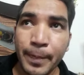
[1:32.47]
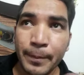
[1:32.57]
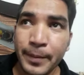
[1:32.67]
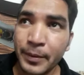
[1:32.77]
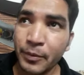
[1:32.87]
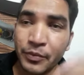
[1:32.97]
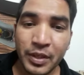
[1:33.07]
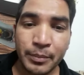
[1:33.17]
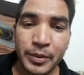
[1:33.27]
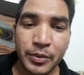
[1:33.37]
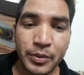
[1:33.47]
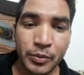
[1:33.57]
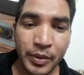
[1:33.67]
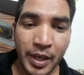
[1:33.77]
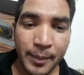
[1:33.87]
फिर वो फिल्मी
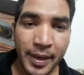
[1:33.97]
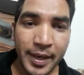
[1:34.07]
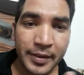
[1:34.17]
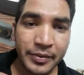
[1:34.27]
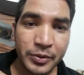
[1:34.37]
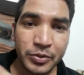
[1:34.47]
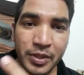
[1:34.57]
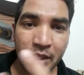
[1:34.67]
दुनिया में आया फिर उसने